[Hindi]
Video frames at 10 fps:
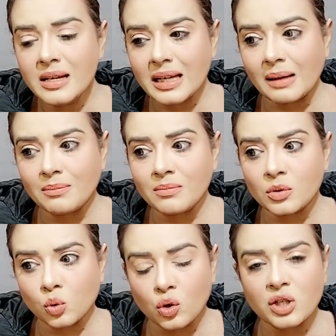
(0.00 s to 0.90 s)
कि हम
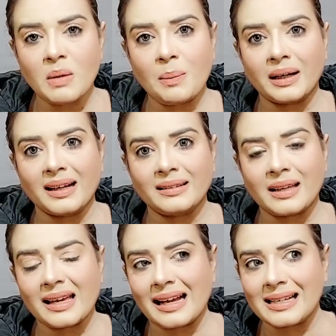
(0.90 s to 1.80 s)
सोच में पड़ गए थे
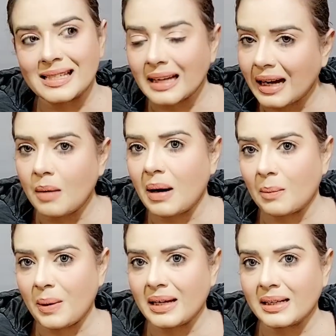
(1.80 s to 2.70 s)
कि क्या ये सगा
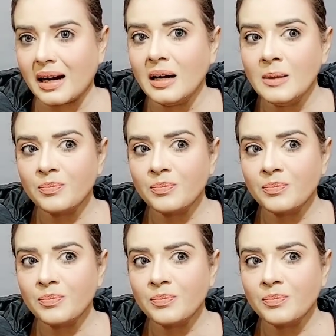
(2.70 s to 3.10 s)
बाप है इनका